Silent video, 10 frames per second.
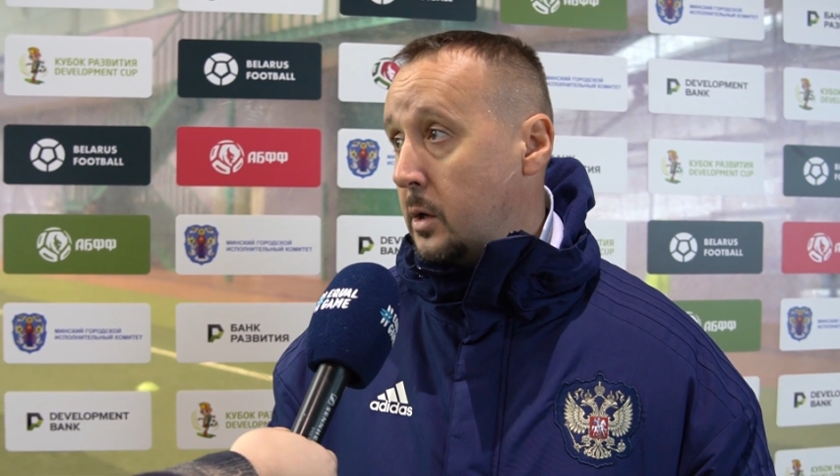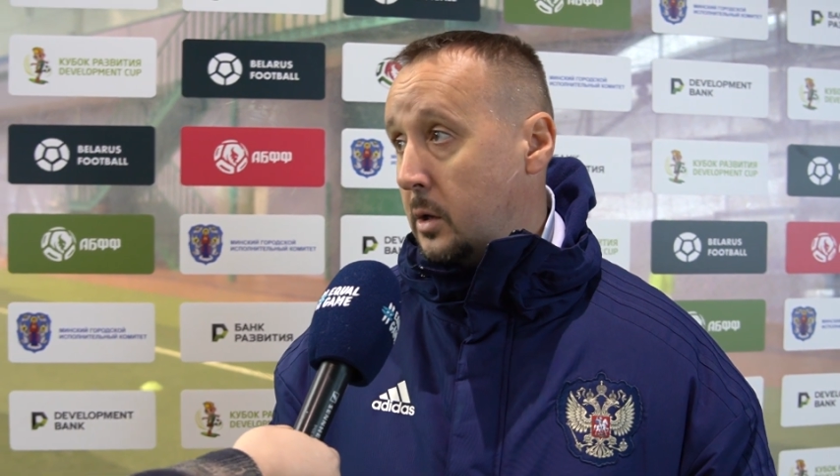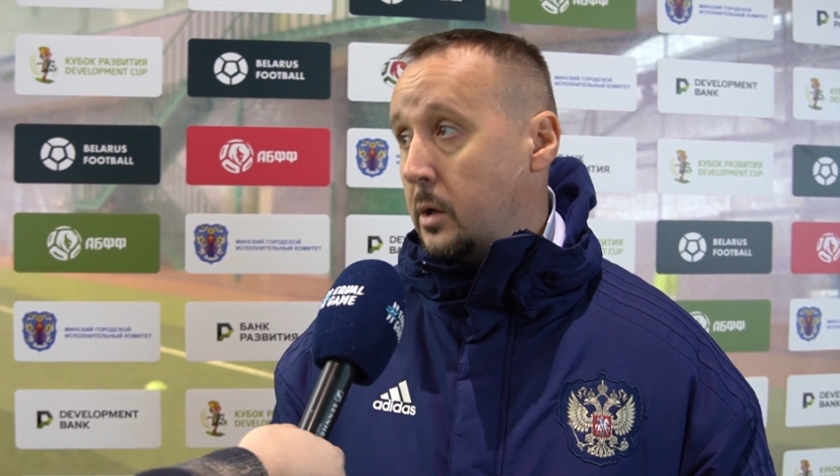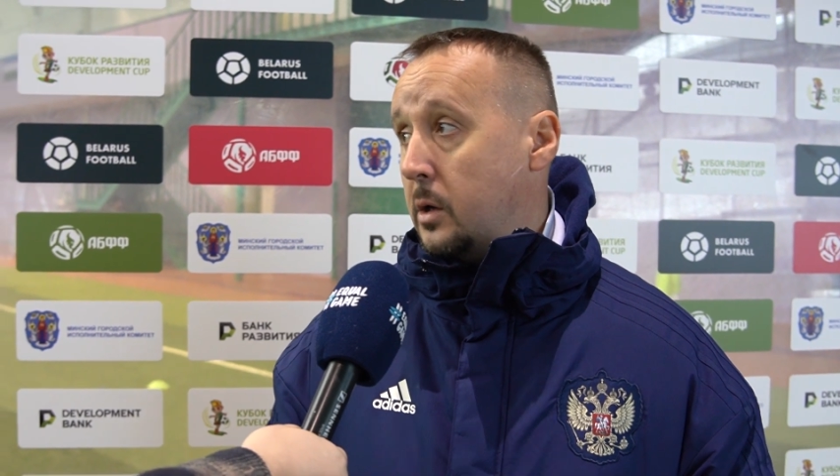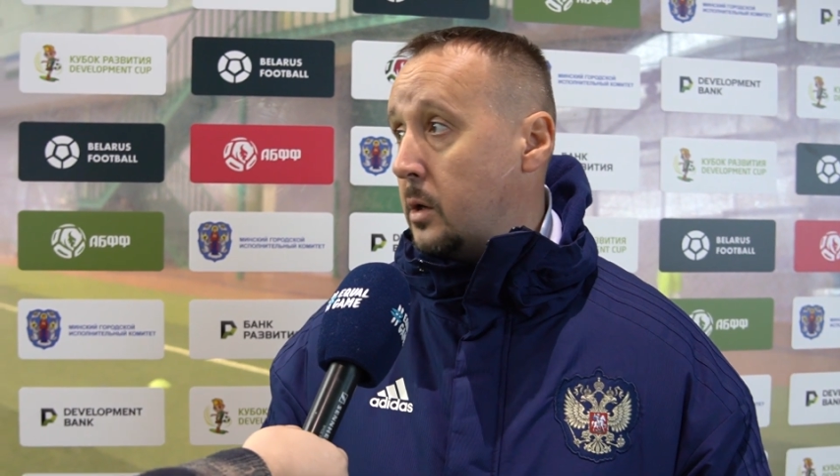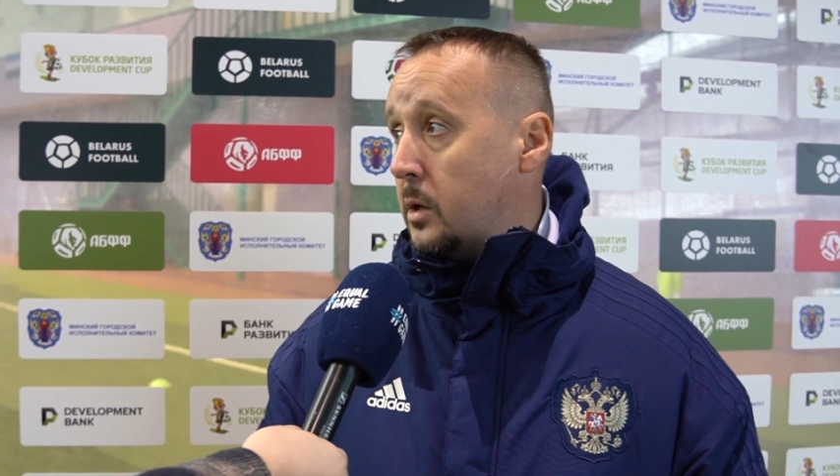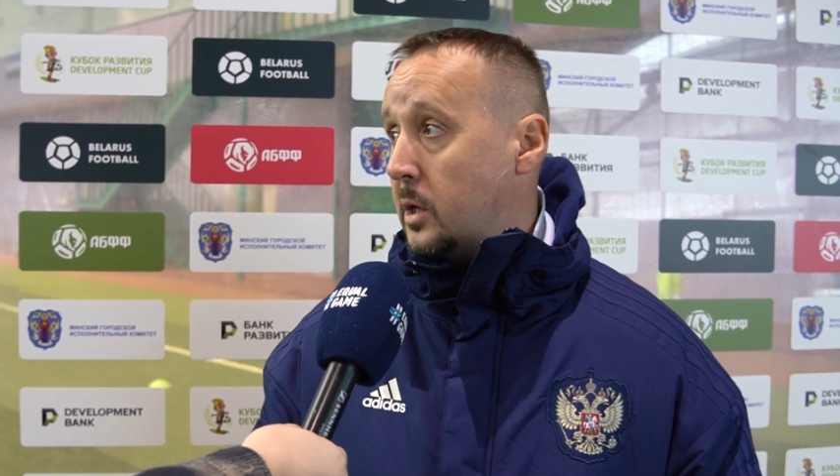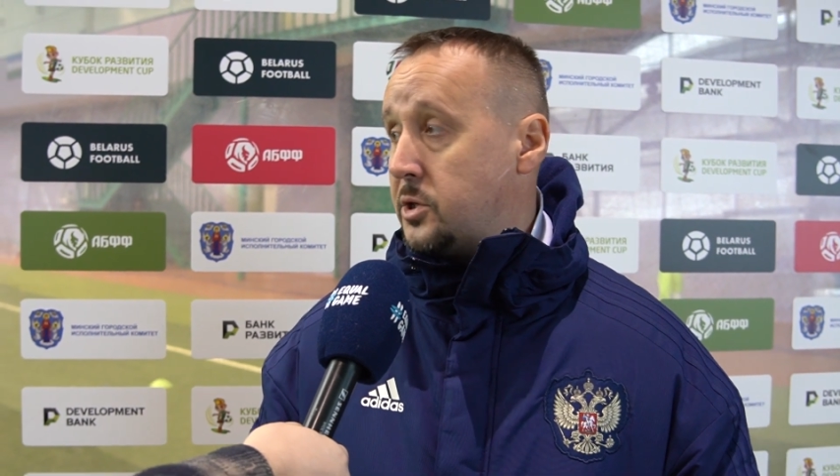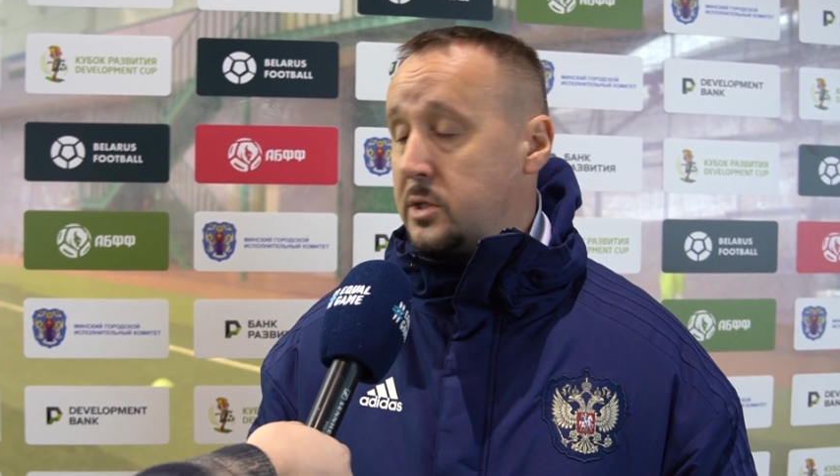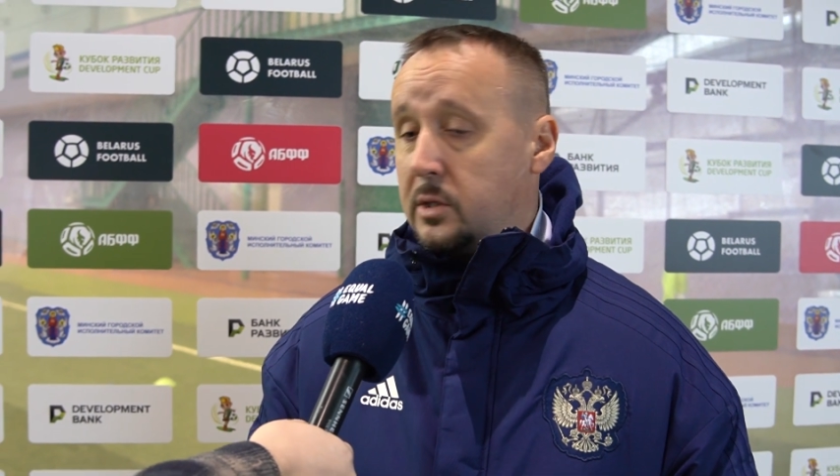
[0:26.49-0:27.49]
И
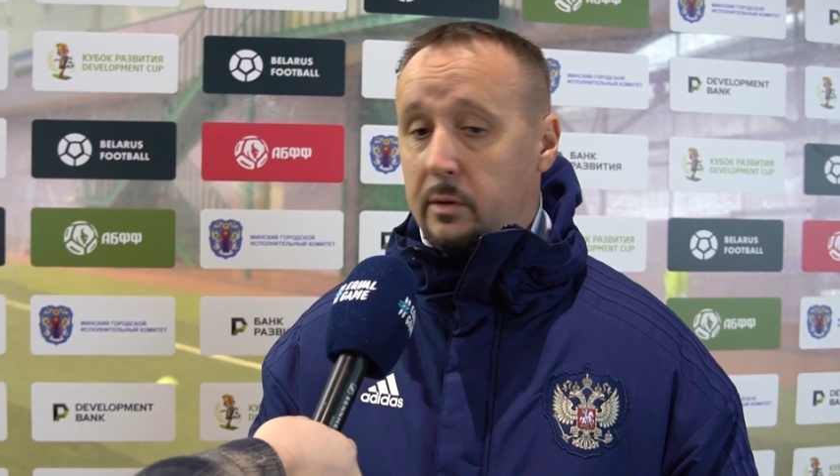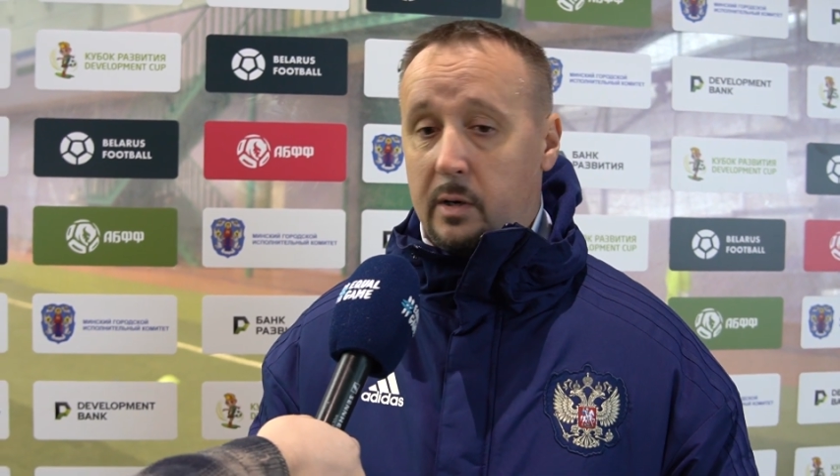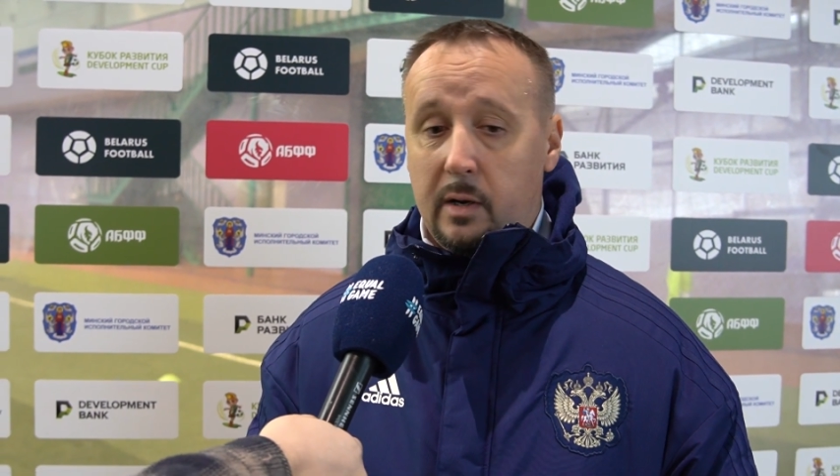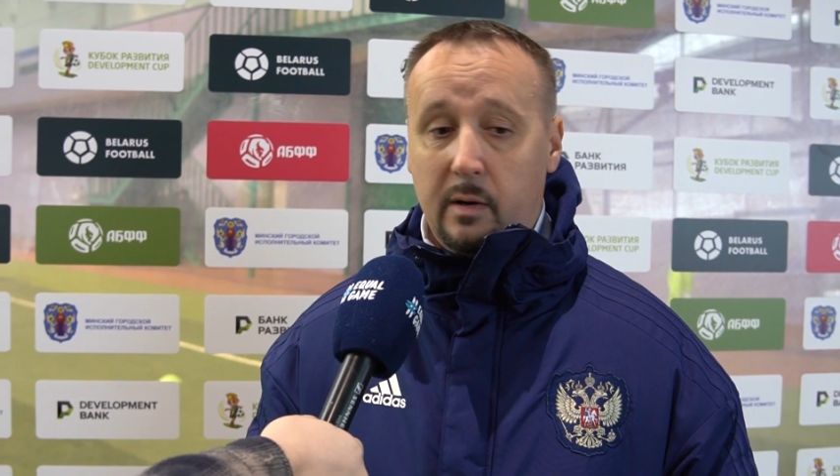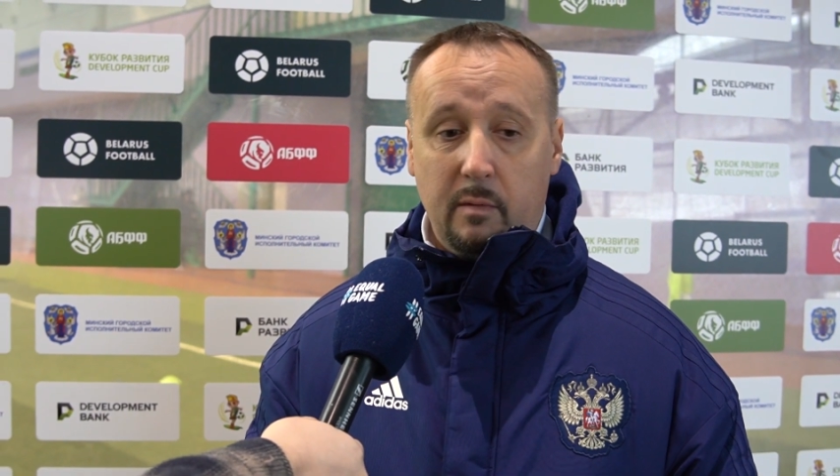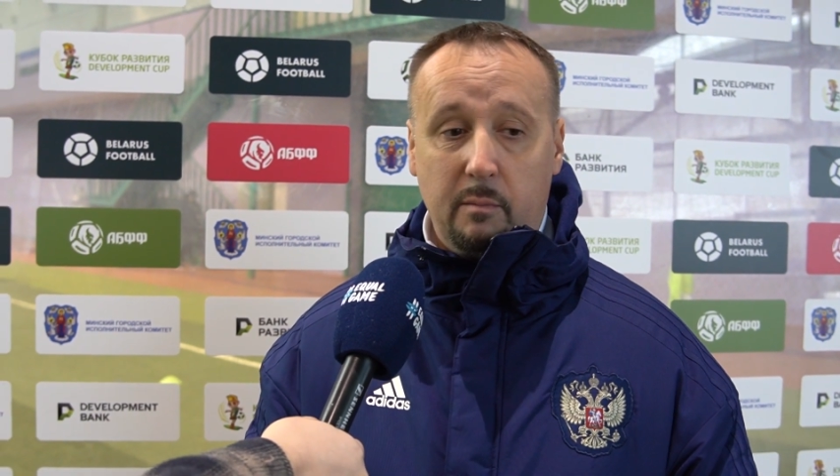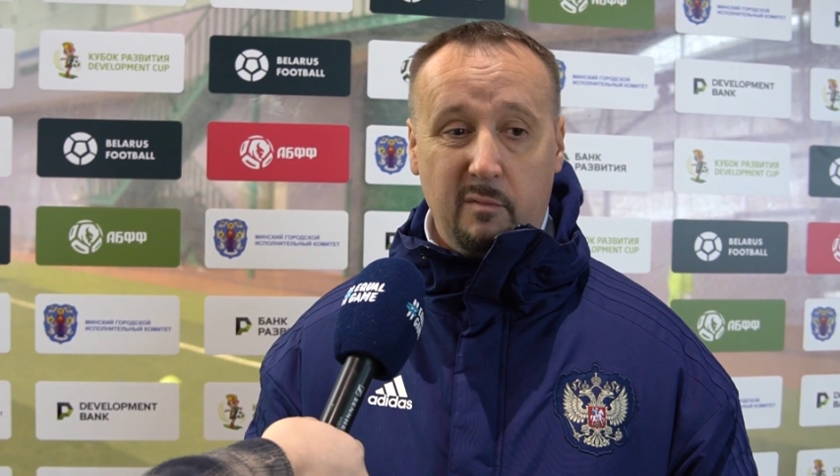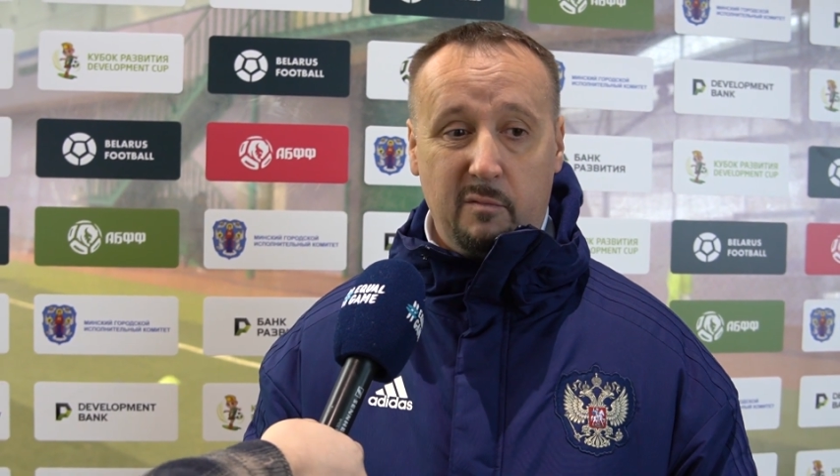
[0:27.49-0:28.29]
я, честно говоря,